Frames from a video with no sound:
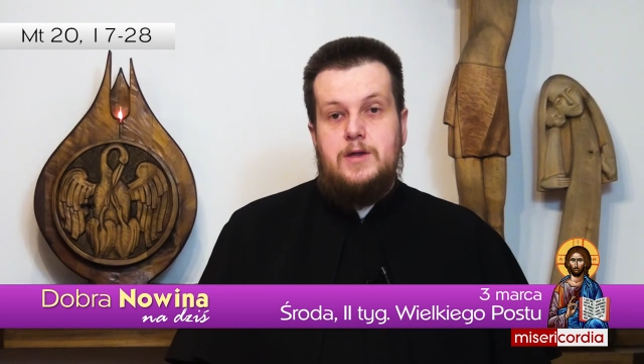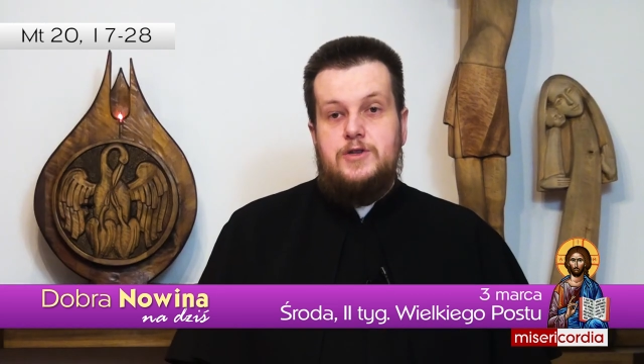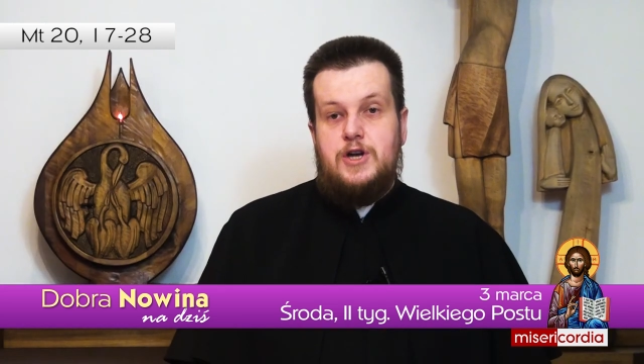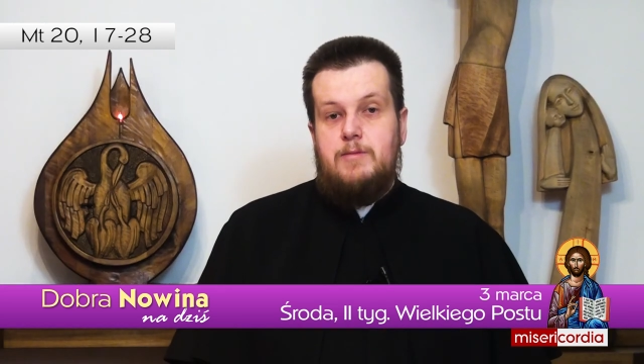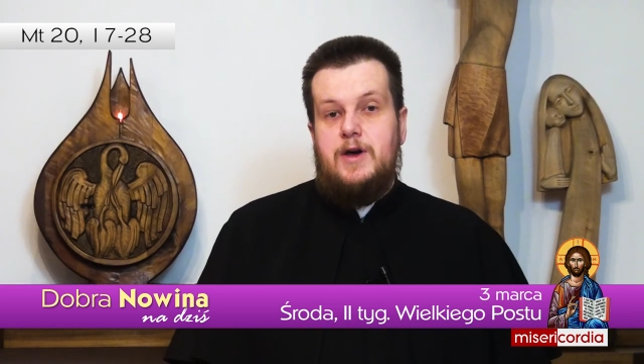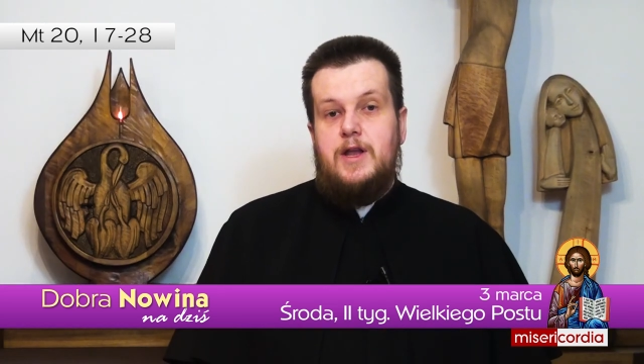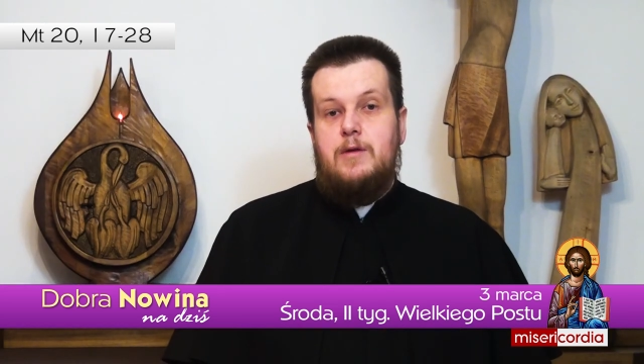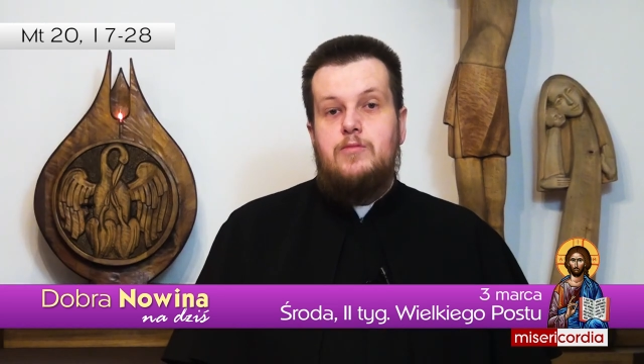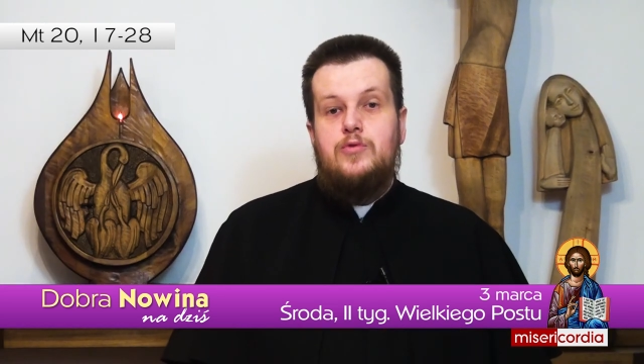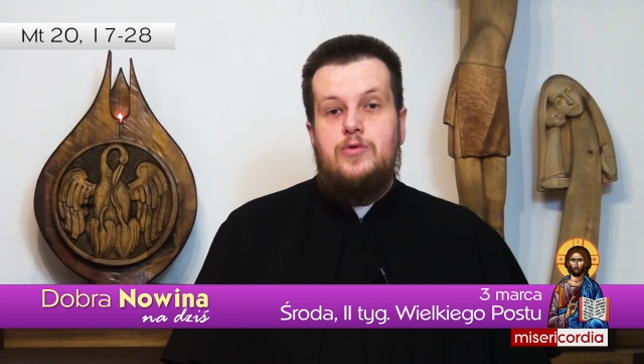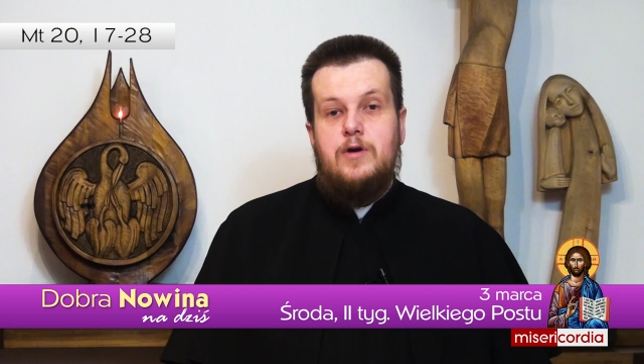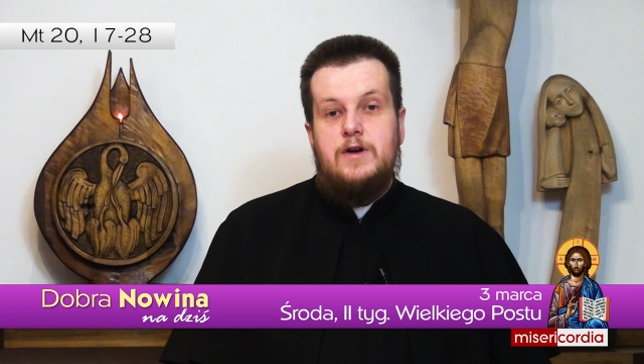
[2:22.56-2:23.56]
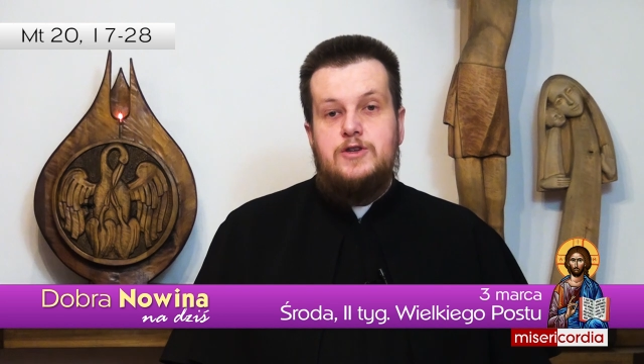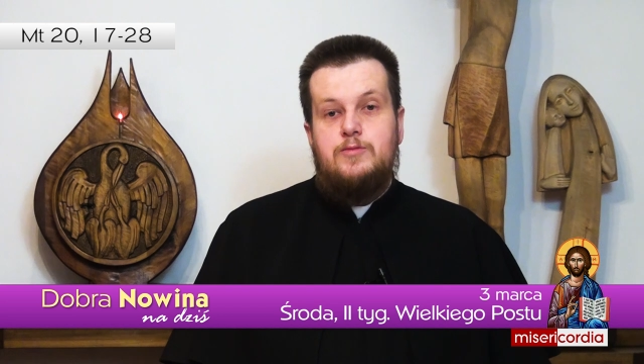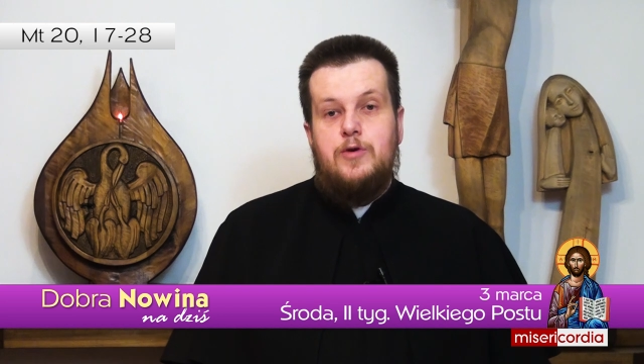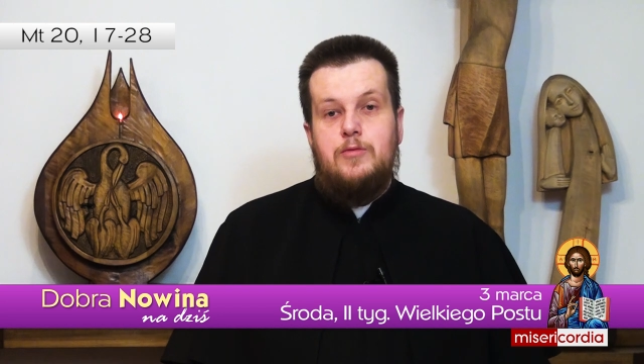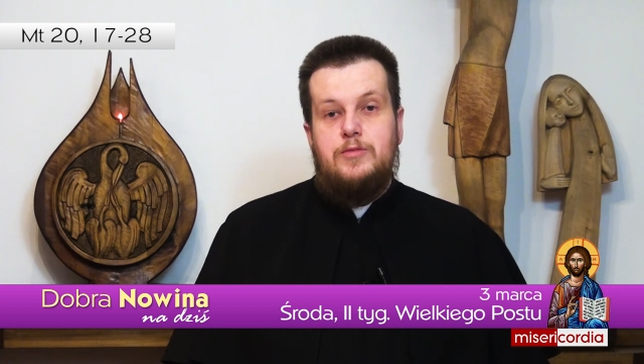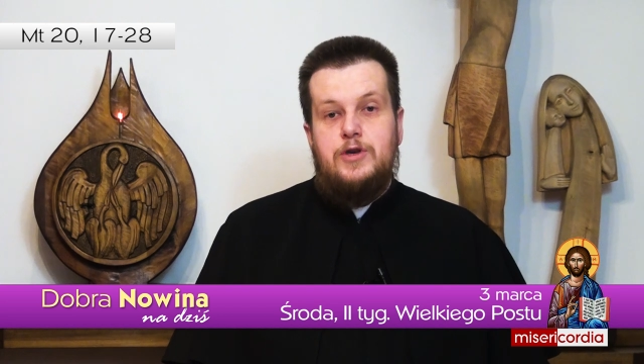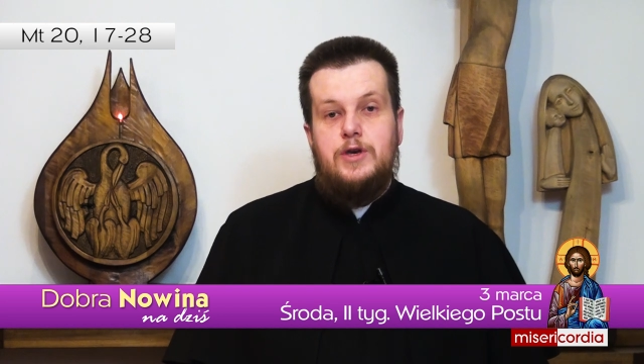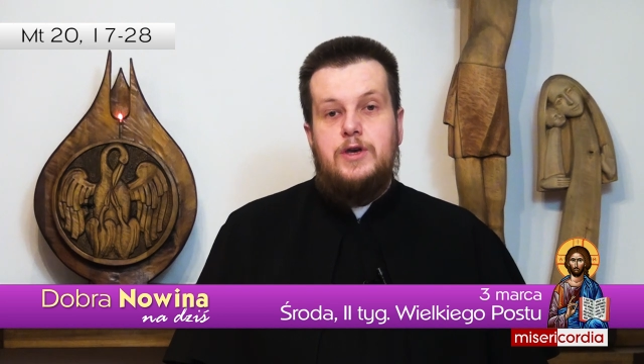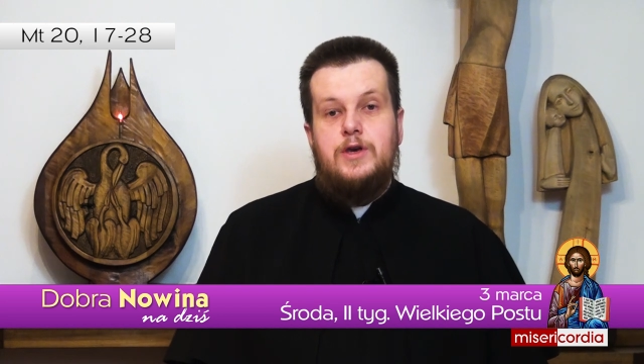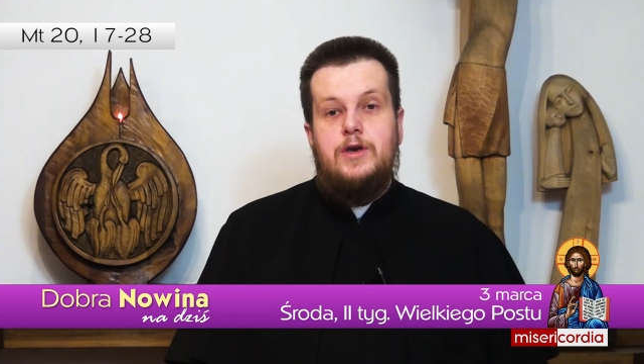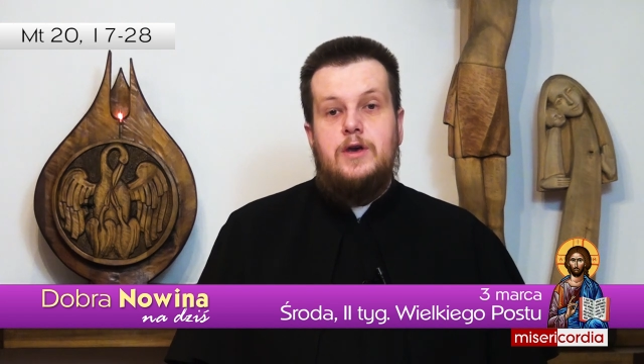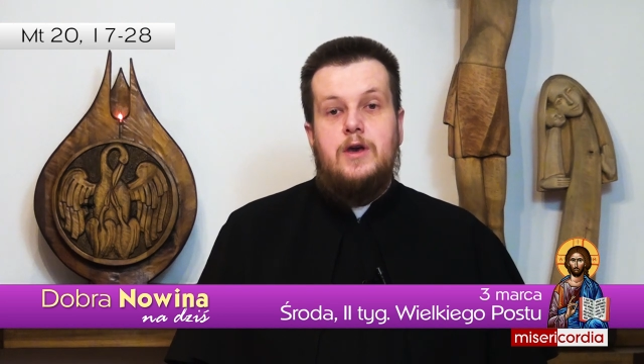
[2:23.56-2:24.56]
Trzeba nam budować
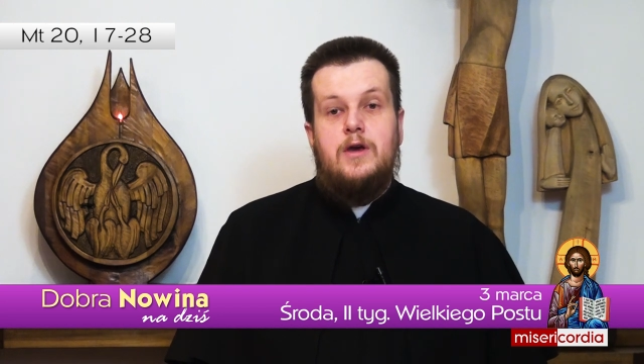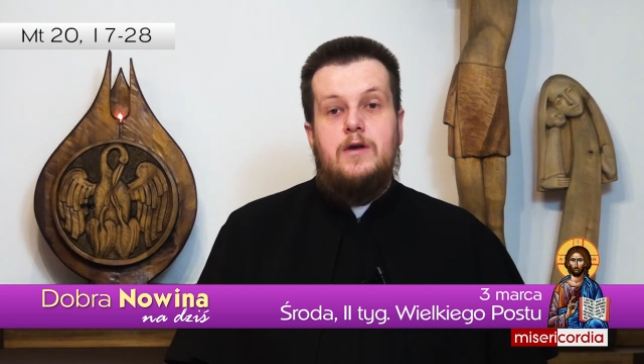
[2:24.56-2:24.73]
pomniki